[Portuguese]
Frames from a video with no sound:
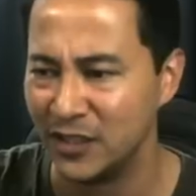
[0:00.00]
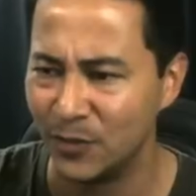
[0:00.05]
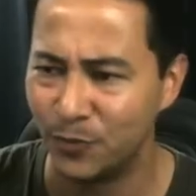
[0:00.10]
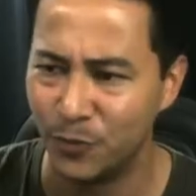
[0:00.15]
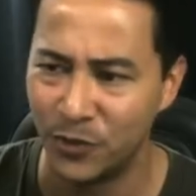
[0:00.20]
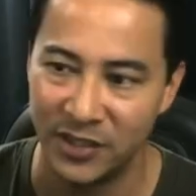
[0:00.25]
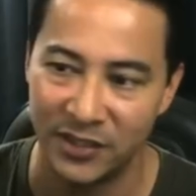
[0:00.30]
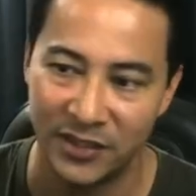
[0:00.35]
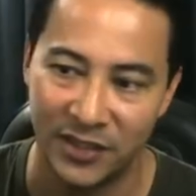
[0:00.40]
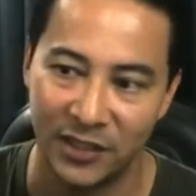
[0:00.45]

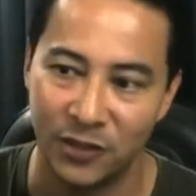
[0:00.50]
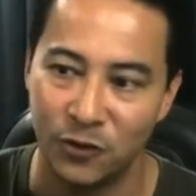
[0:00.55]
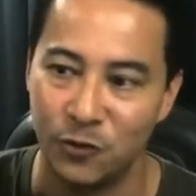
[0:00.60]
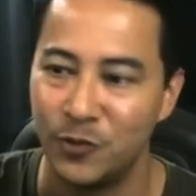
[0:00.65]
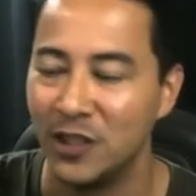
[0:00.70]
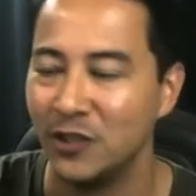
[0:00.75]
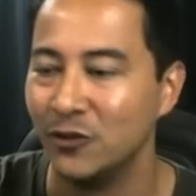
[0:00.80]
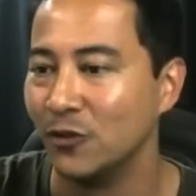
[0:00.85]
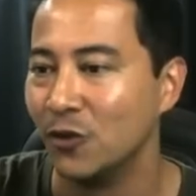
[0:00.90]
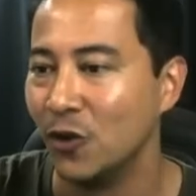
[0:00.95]
depois a entrada do
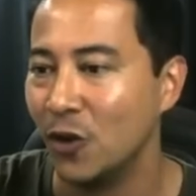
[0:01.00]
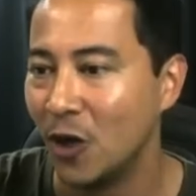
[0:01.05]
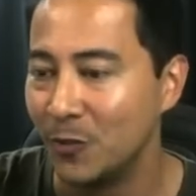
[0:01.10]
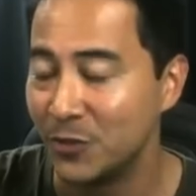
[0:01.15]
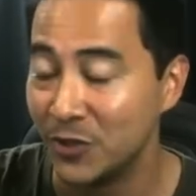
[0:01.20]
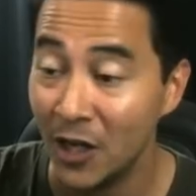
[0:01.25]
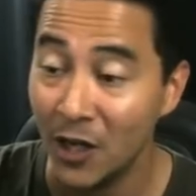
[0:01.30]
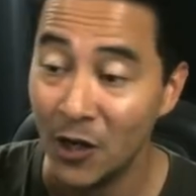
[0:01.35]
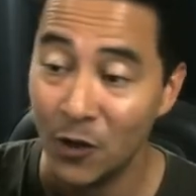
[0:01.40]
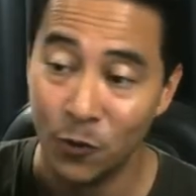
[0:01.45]
Breno
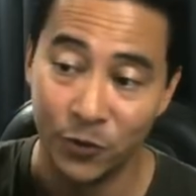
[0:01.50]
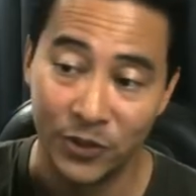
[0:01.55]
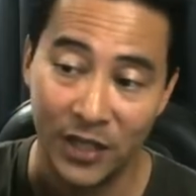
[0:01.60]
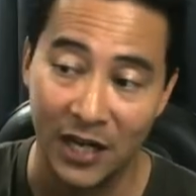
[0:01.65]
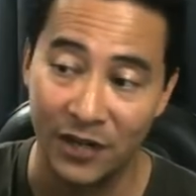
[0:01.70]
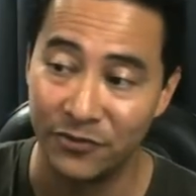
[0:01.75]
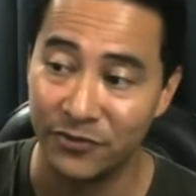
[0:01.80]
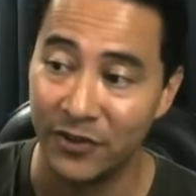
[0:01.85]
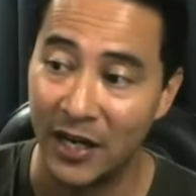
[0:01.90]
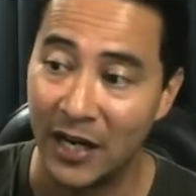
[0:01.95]
Lopes, o
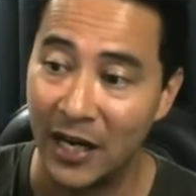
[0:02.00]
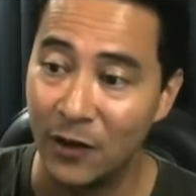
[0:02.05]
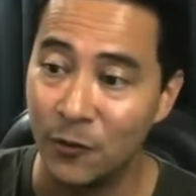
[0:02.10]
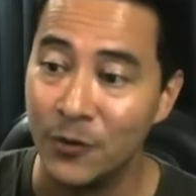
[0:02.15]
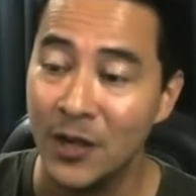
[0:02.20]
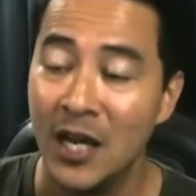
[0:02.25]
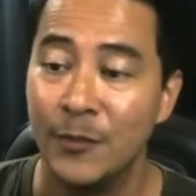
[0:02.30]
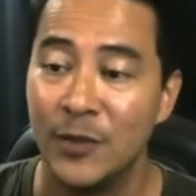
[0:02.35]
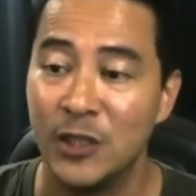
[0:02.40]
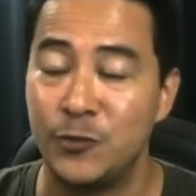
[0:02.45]
Navarro,
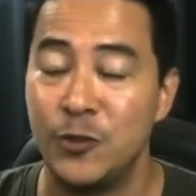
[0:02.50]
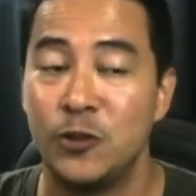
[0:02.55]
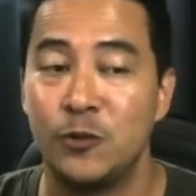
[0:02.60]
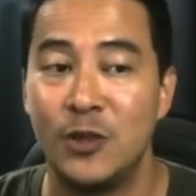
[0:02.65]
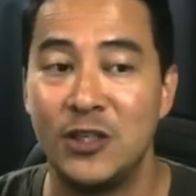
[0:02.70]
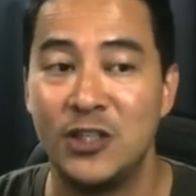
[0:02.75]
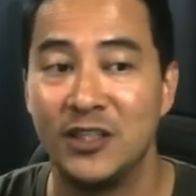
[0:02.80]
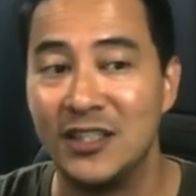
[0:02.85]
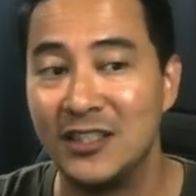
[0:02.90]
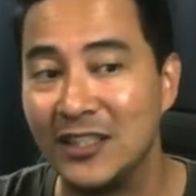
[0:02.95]
mas
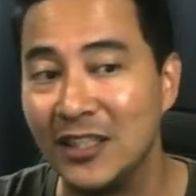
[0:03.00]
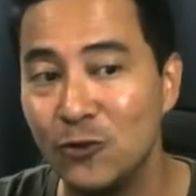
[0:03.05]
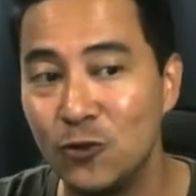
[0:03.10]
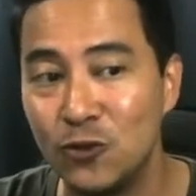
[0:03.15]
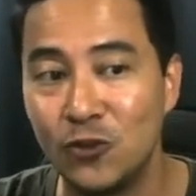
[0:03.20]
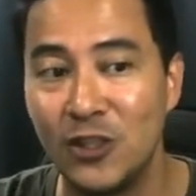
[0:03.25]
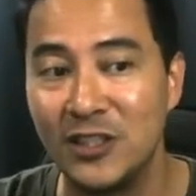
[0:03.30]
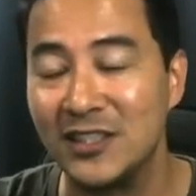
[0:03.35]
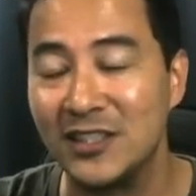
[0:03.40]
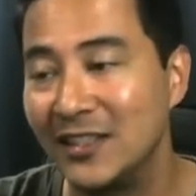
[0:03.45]
principalmente a descida
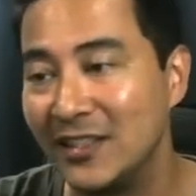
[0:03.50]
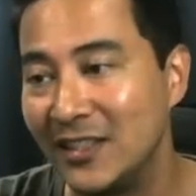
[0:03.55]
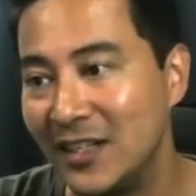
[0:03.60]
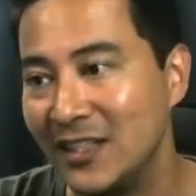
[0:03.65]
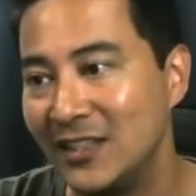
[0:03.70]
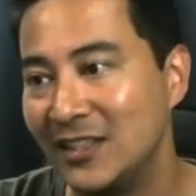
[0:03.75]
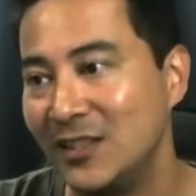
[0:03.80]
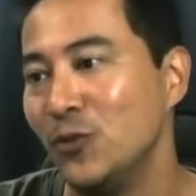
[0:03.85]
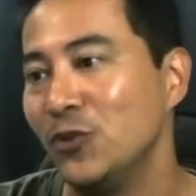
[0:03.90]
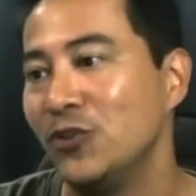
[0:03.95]
dos dois
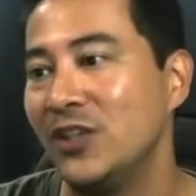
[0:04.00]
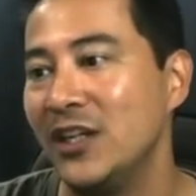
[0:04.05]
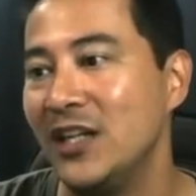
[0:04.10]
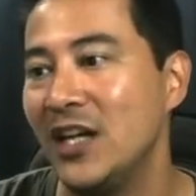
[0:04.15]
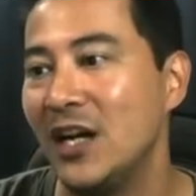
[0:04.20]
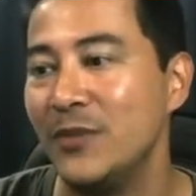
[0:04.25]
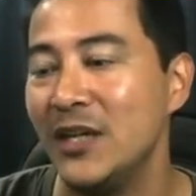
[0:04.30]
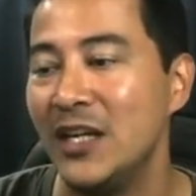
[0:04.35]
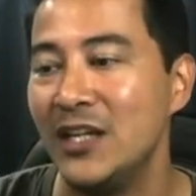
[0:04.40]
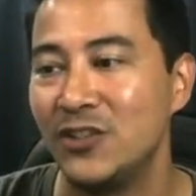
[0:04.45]
laterais
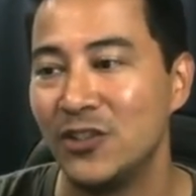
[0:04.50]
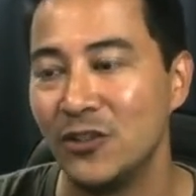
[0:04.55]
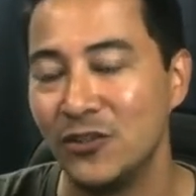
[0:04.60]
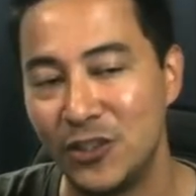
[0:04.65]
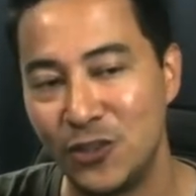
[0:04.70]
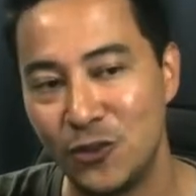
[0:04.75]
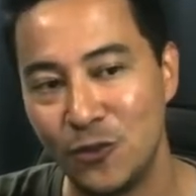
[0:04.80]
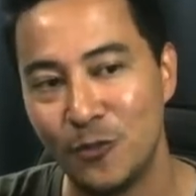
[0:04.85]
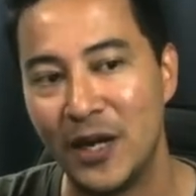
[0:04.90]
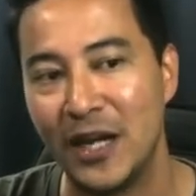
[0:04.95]
simultaneamente. Então, você
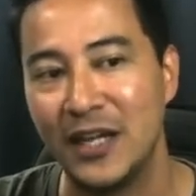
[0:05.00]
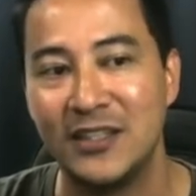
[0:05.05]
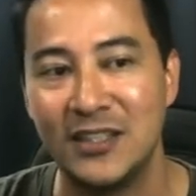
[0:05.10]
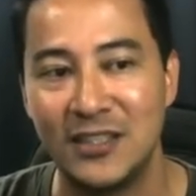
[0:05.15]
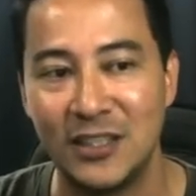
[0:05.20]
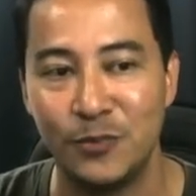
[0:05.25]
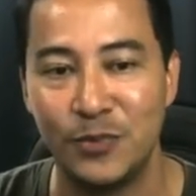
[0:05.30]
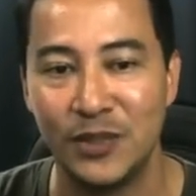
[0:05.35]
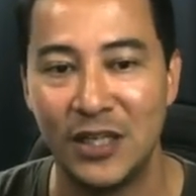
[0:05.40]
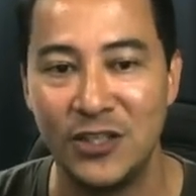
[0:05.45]
tinha o Mike
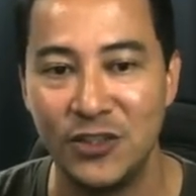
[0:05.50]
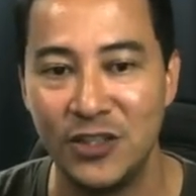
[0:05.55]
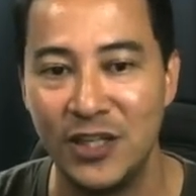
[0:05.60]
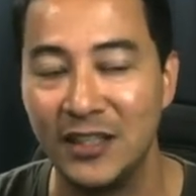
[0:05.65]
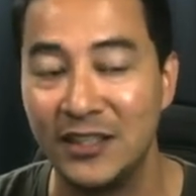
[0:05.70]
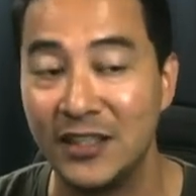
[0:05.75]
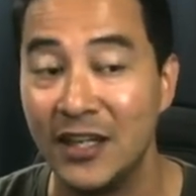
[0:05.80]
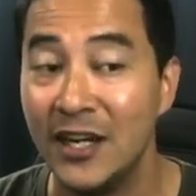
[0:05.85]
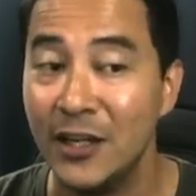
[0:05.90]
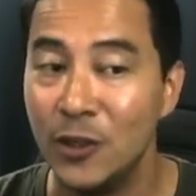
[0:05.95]
crescendo pela
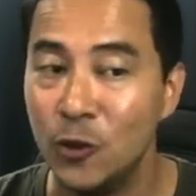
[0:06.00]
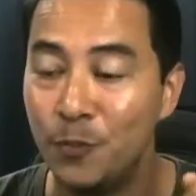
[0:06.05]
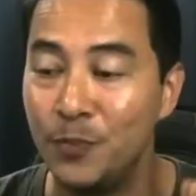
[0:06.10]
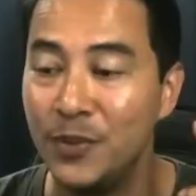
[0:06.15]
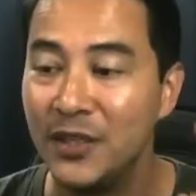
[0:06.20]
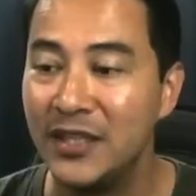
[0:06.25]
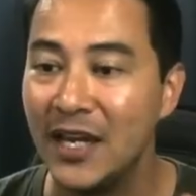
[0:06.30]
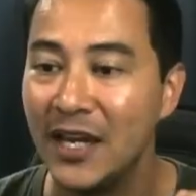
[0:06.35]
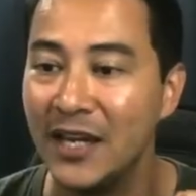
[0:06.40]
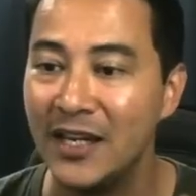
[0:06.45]
direita e o
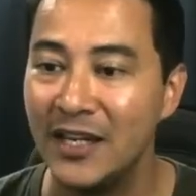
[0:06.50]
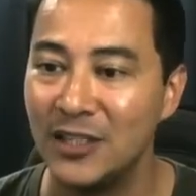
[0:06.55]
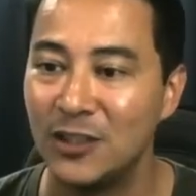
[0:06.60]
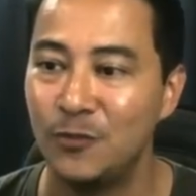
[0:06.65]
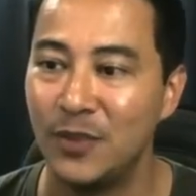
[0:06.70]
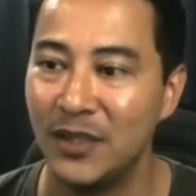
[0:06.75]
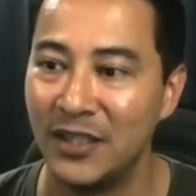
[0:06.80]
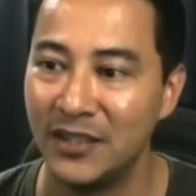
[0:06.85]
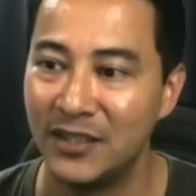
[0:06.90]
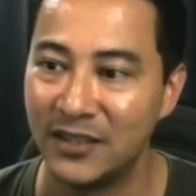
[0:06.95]
Piqueires
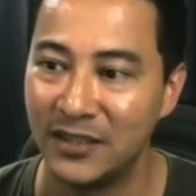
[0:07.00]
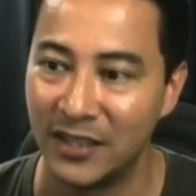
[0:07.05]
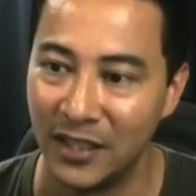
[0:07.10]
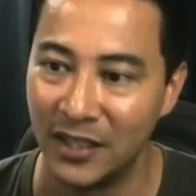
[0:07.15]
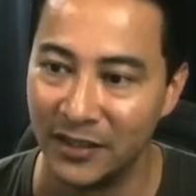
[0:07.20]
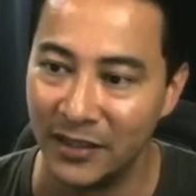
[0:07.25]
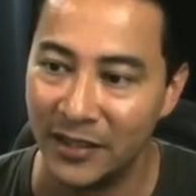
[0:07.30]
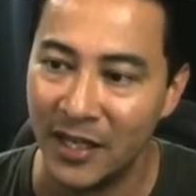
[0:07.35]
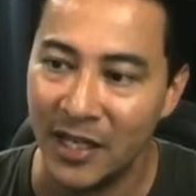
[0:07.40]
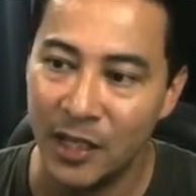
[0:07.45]
pela
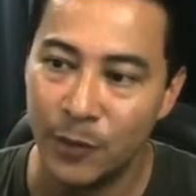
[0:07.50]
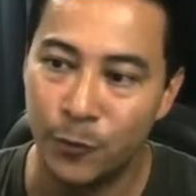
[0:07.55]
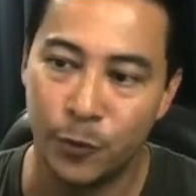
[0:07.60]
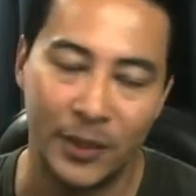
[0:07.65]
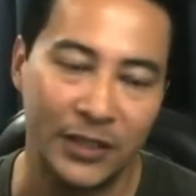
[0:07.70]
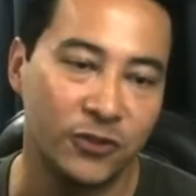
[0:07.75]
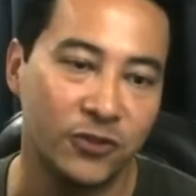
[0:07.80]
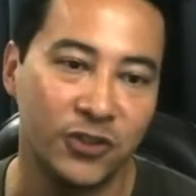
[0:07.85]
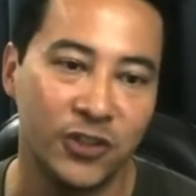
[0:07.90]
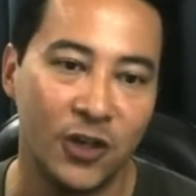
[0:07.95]
esquerda. Por
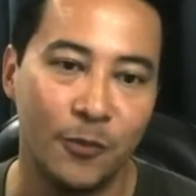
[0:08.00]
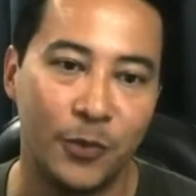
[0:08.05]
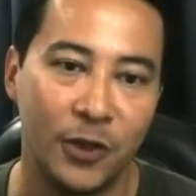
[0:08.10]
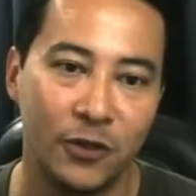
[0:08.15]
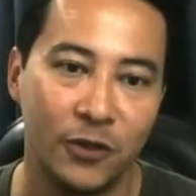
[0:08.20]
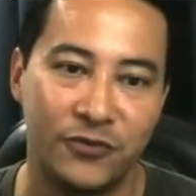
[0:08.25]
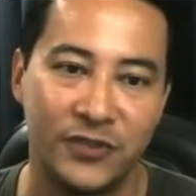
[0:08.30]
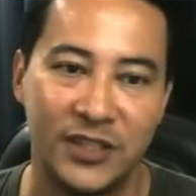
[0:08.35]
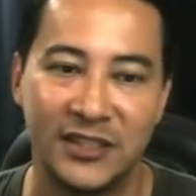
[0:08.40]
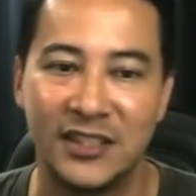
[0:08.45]
mais que o São
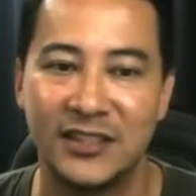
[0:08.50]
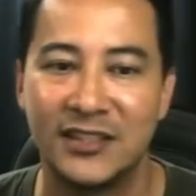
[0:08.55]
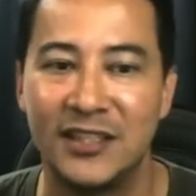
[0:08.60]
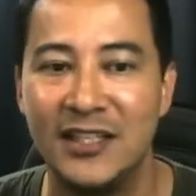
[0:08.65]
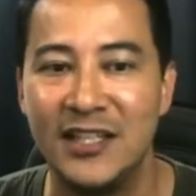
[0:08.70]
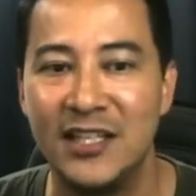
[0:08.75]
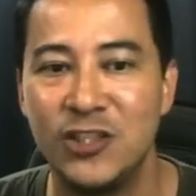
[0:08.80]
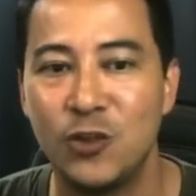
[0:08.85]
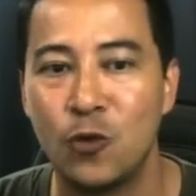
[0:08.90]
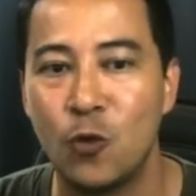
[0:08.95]
Paulo fizesse essa
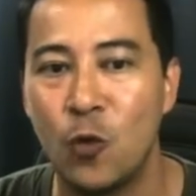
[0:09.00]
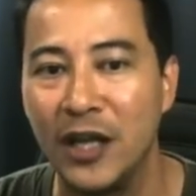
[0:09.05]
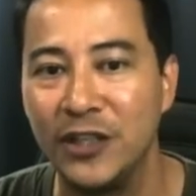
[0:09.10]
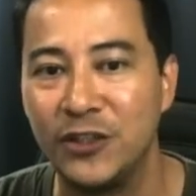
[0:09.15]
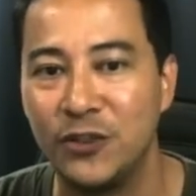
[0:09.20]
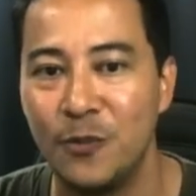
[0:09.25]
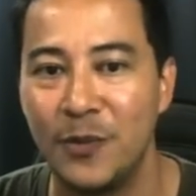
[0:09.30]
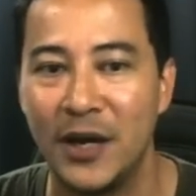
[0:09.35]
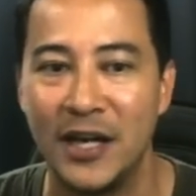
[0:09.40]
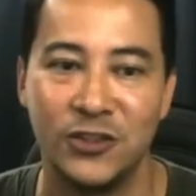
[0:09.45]
linha de
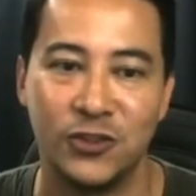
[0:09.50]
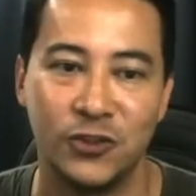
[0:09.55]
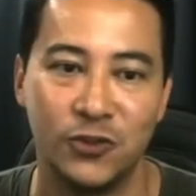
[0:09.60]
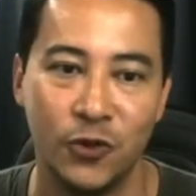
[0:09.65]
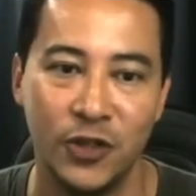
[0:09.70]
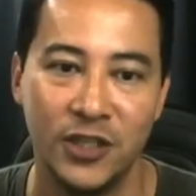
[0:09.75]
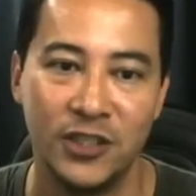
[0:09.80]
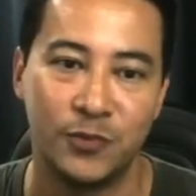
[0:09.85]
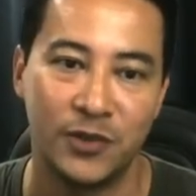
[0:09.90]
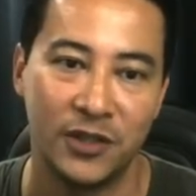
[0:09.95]
4 mais
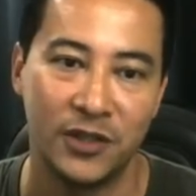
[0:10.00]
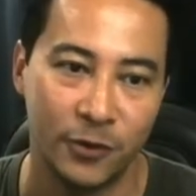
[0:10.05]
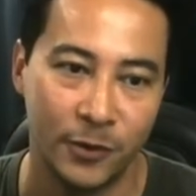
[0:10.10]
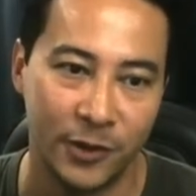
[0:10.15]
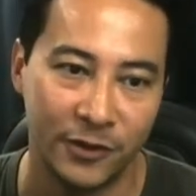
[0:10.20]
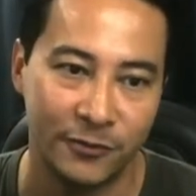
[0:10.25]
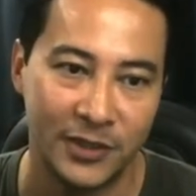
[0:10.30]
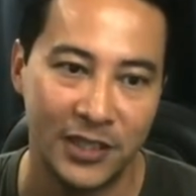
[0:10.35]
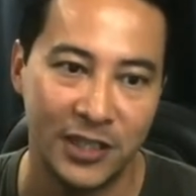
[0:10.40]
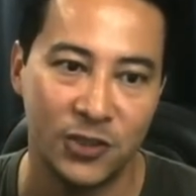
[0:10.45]
2, porque
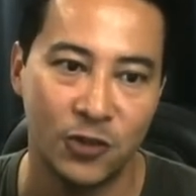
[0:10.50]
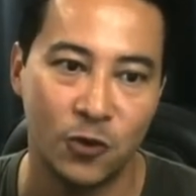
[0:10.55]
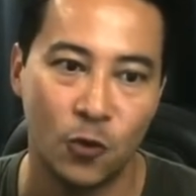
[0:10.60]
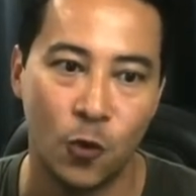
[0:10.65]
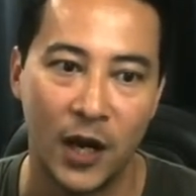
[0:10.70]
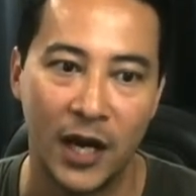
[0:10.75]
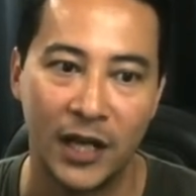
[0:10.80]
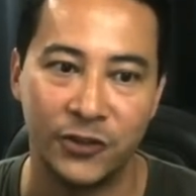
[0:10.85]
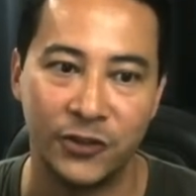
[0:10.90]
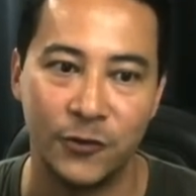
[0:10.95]
formava uma linha de
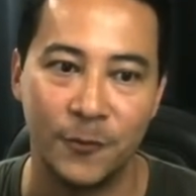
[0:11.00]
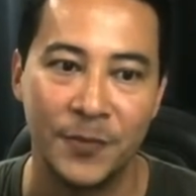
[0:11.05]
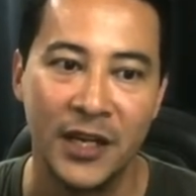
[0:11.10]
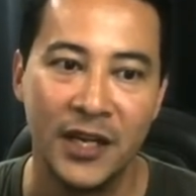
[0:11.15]
4,